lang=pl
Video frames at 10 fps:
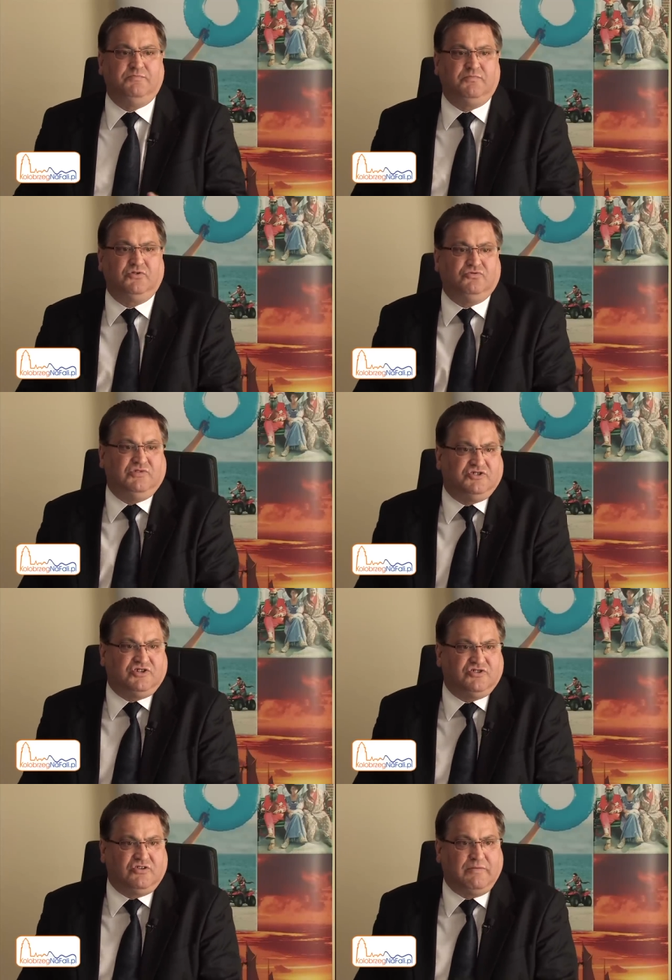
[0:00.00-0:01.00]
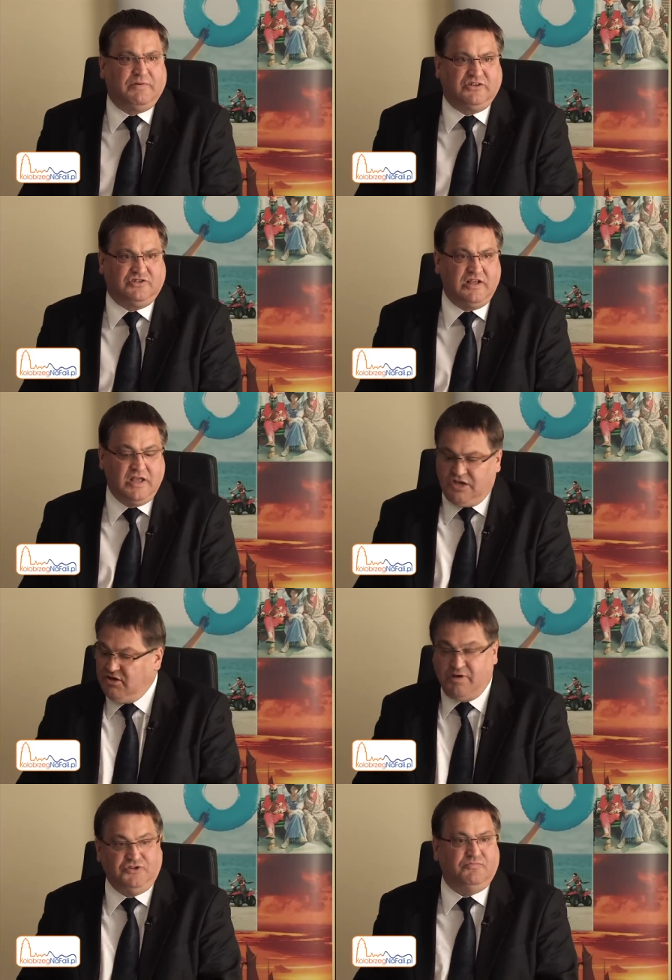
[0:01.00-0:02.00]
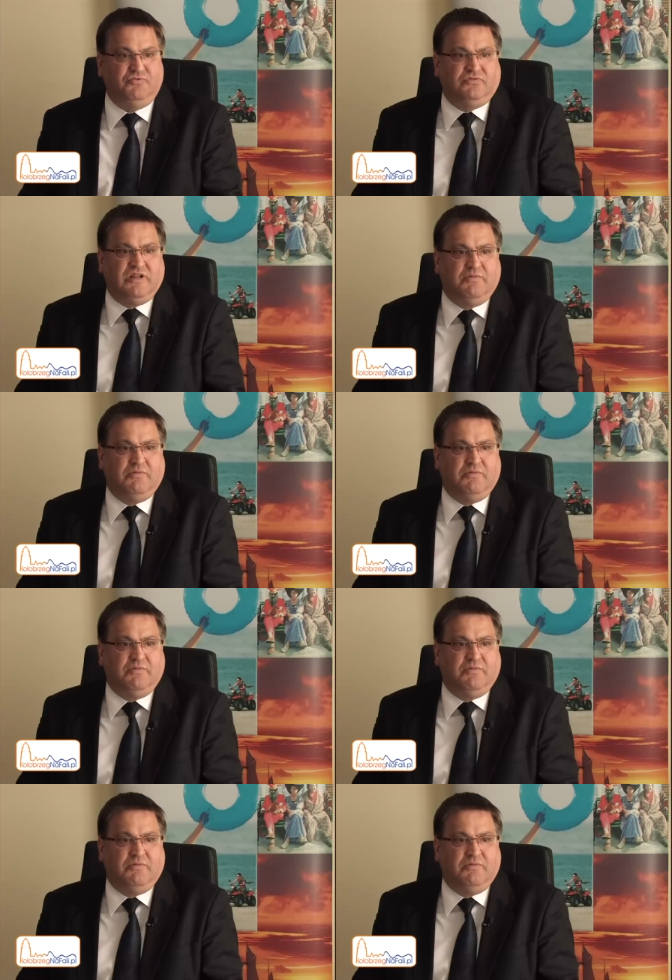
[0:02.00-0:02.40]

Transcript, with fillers: po prostu niestrzeżona plaża i będzie brudna,